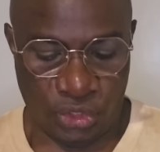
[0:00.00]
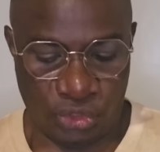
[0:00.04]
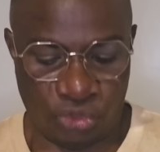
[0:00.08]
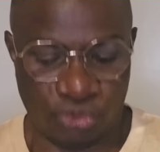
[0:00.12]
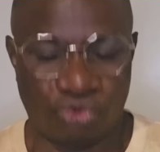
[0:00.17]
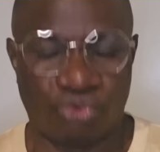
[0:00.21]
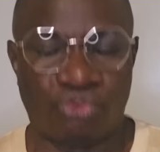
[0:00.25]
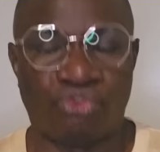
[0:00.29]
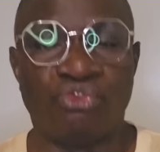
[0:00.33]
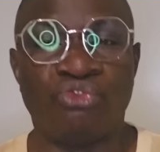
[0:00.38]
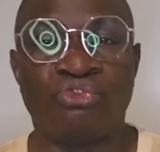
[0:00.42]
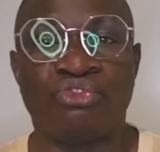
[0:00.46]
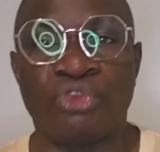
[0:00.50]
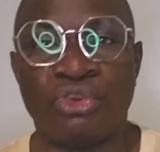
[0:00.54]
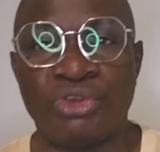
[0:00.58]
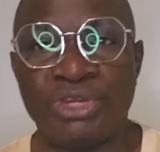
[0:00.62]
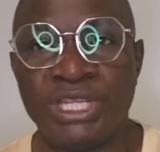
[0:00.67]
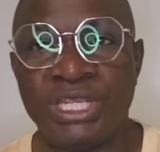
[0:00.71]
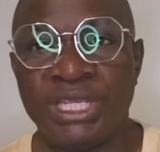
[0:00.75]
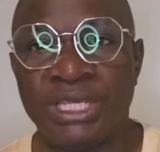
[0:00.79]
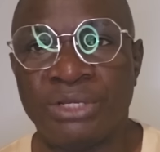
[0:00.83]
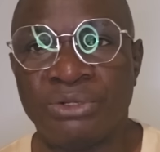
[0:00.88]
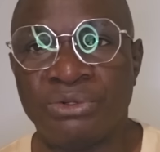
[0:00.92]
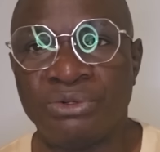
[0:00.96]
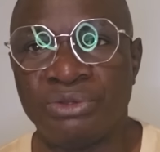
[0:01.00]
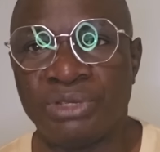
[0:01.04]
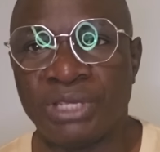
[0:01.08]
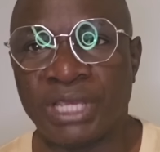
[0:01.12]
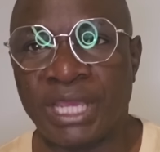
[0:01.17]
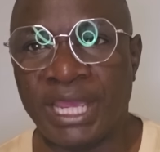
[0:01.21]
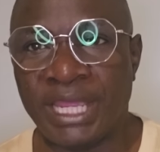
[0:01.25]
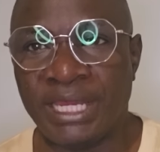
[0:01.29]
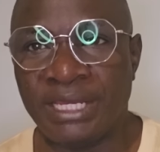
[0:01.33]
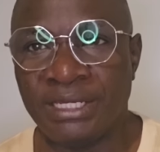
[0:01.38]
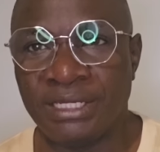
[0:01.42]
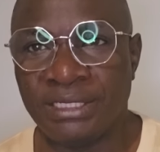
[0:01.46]
Soutenir
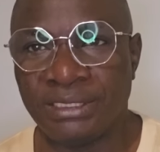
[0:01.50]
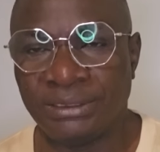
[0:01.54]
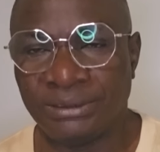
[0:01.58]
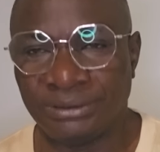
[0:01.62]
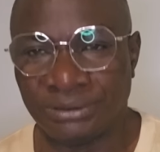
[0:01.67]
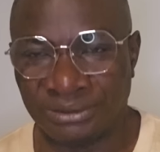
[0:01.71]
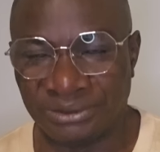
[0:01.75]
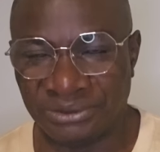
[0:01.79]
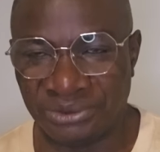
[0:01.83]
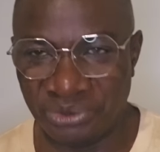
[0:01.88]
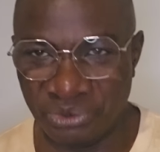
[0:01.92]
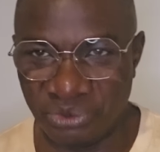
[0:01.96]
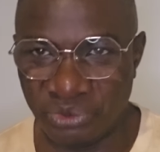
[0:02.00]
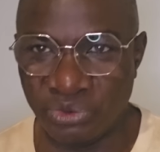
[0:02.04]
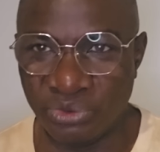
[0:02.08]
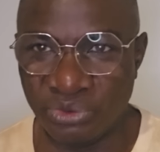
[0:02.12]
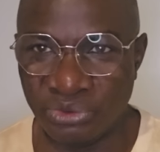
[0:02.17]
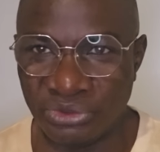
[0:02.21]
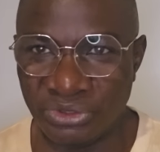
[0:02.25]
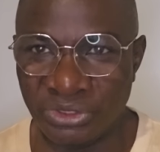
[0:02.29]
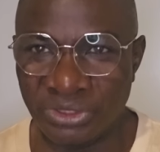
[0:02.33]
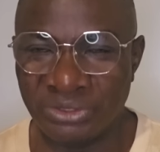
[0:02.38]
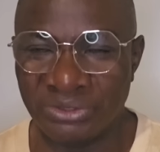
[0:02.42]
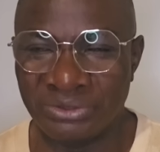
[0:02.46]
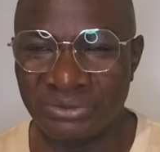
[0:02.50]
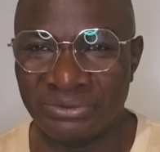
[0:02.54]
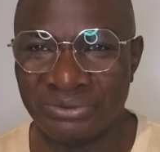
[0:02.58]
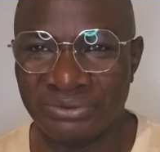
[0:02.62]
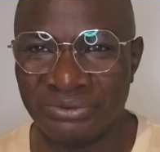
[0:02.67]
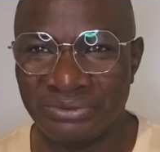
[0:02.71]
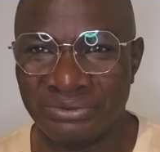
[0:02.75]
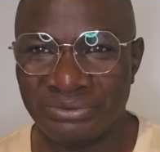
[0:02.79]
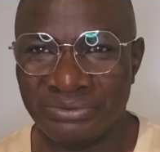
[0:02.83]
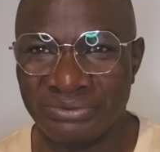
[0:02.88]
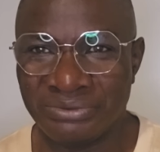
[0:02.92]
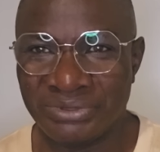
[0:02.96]
l'Ukraine nous coûte
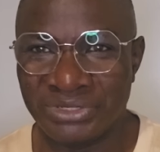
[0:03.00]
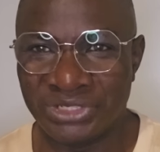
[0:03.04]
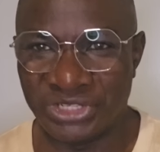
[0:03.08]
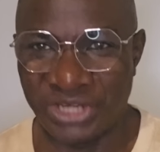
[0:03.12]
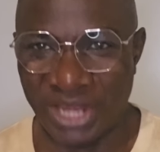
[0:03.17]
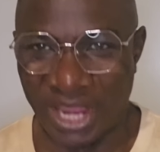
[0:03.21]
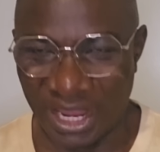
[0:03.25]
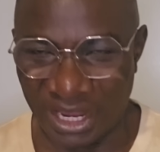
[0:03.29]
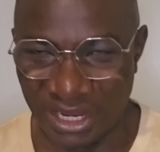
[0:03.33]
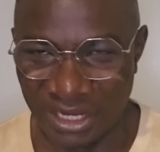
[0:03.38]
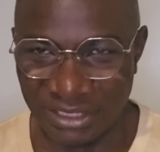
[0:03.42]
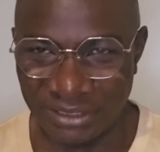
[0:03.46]
cher.